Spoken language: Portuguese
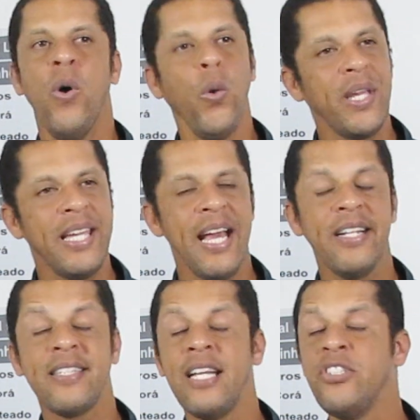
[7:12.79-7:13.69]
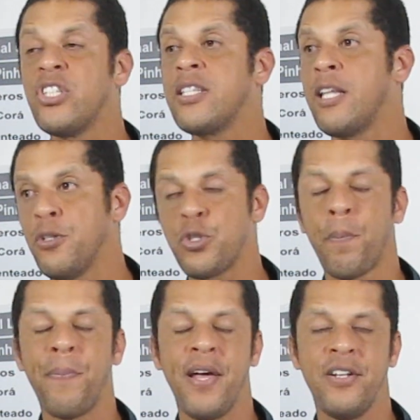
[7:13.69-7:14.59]
O que ele tem de tão
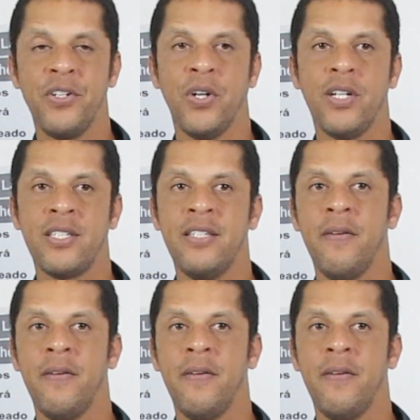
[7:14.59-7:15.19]
superior